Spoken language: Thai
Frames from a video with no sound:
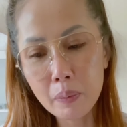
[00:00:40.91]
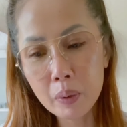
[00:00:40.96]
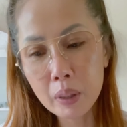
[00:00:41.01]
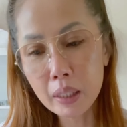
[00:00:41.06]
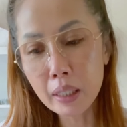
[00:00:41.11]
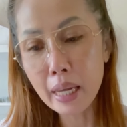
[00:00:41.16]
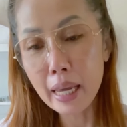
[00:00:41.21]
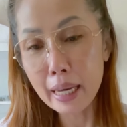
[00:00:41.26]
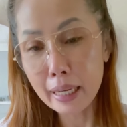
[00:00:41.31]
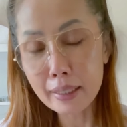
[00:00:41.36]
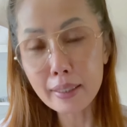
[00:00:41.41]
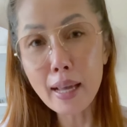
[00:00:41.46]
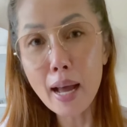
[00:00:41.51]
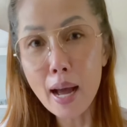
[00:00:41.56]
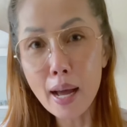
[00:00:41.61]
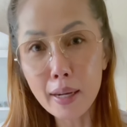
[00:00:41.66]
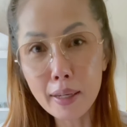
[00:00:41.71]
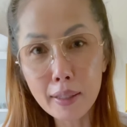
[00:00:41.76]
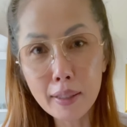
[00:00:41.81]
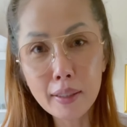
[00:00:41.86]
คือเอกสา
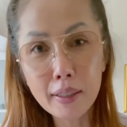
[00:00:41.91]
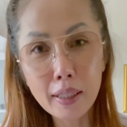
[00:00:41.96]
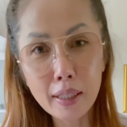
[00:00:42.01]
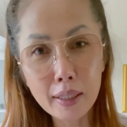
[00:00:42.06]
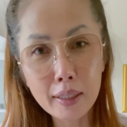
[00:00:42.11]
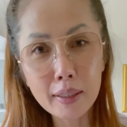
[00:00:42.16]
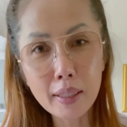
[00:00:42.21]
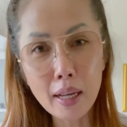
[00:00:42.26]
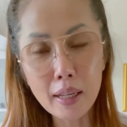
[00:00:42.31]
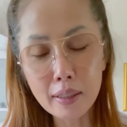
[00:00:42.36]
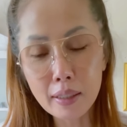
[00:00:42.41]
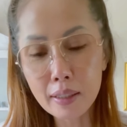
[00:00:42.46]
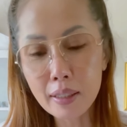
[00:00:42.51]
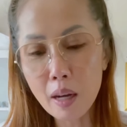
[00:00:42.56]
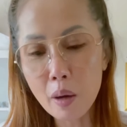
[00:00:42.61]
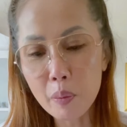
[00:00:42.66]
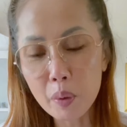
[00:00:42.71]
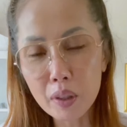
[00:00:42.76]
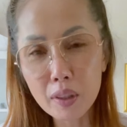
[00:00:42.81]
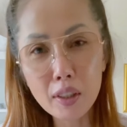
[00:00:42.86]
รเอกสารที่จะ
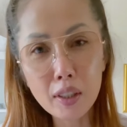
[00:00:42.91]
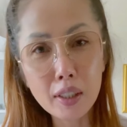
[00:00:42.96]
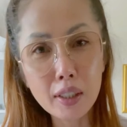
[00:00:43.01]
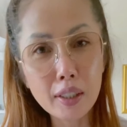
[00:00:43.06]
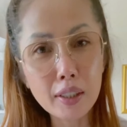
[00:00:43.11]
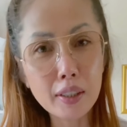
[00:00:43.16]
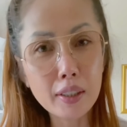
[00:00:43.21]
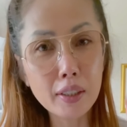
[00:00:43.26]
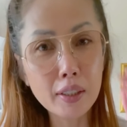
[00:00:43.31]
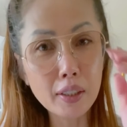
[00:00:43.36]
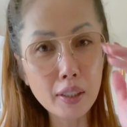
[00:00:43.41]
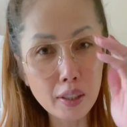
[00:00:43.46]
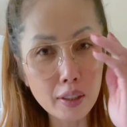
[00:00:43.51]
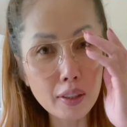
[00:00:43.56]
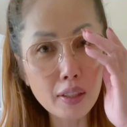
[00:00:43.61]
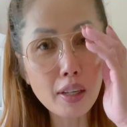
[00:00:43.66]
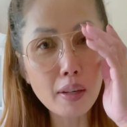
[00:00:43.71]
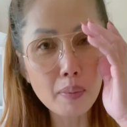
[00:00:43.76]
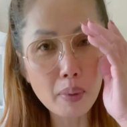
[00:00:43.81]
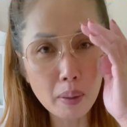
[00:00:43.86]
เอาไปยื่นนี่คือเยอะ
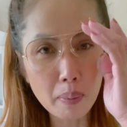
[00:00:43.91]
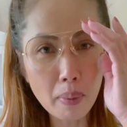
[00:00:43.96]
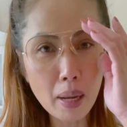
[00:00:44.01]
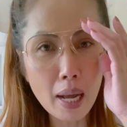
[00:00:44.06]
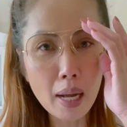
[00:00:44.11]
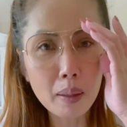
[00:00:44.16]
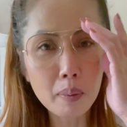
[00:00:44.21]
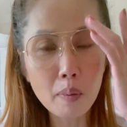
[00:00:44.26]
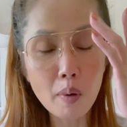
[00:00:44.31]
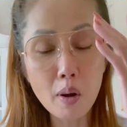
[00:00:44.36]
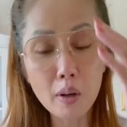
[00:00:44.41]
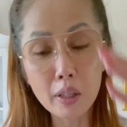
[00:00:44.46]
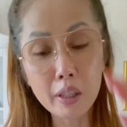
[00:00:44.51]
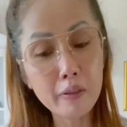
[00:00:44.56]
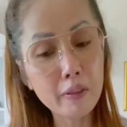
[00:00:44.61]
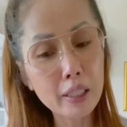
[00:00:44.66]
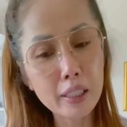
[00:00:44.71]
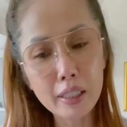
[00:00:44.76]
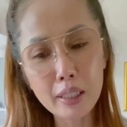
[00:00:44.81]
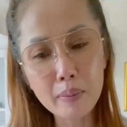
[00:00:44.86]
เยอะมาก ๆ บอกเลย
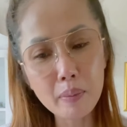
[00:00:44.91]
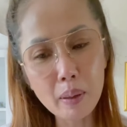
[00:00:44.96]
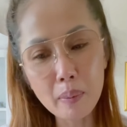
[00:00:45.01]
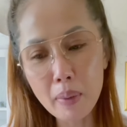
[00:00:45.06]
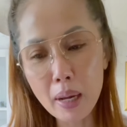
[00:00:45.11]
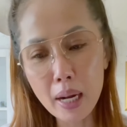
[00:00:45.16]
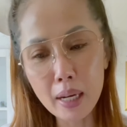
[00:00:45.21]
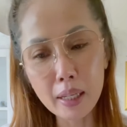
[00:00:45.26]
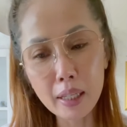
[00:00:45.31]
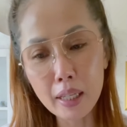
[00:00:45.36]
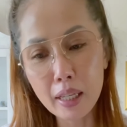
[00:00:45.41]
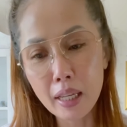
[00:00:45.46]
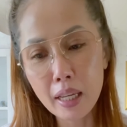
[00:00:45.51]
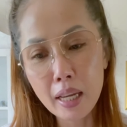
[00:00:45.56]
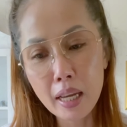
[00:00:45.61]
ว่าเยอะมาก ๆ เลย